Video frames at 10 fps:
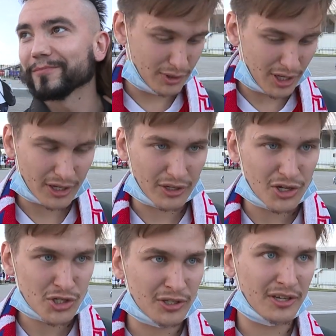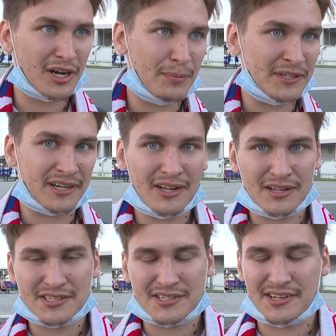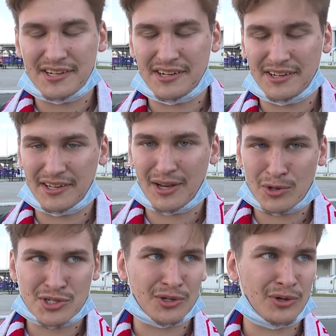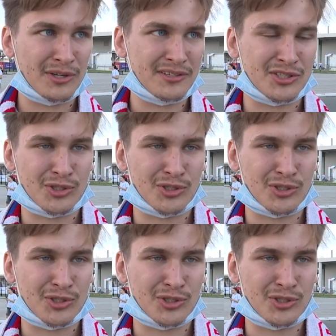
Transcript: Да, конечно, игра понравилась, и я очень горд,